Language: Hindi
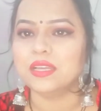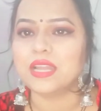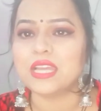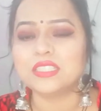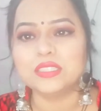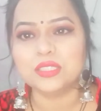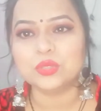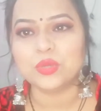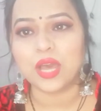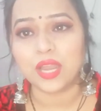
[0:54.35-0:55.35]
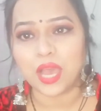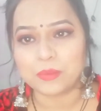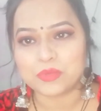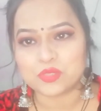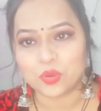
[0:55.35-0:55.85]
राशन की दुकान
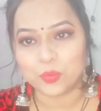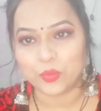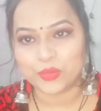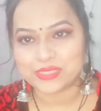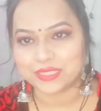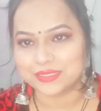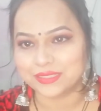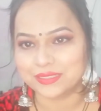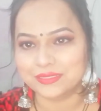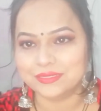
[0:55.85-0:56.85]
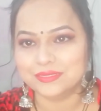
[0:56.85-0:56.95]
आप इसको बोल सकते हैं